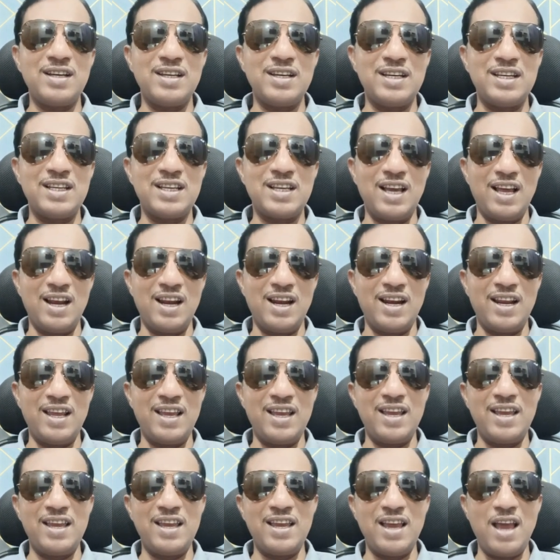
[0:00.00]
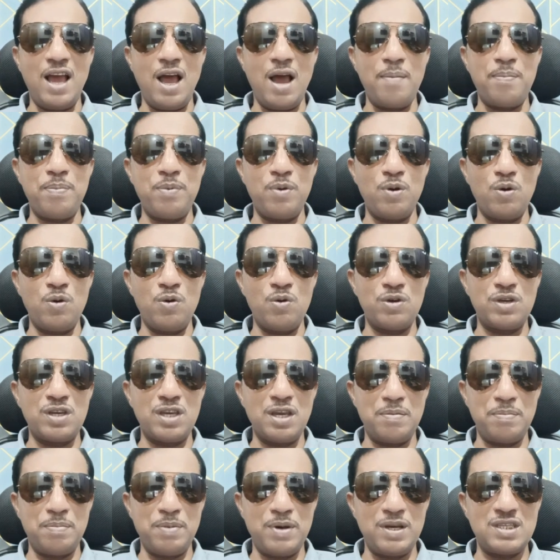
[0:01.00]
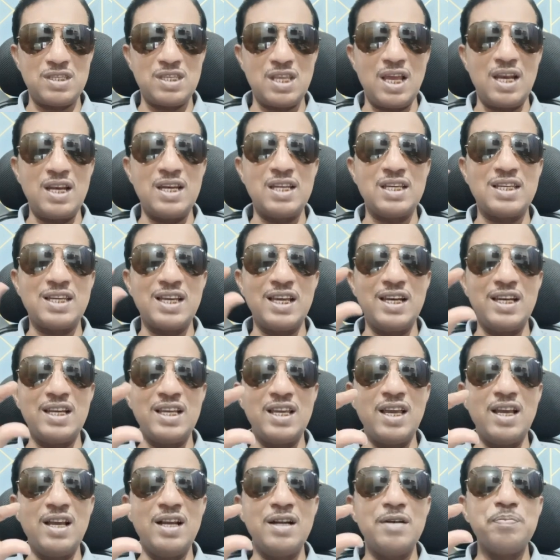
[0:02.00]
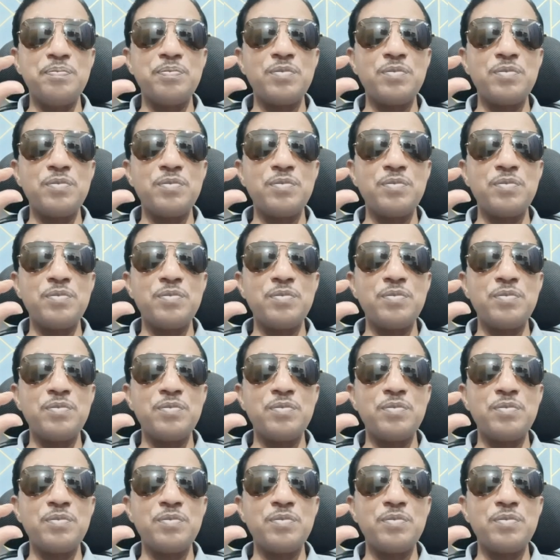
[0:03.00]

निकल रहे हैं आप लोगों के पास आने के लिए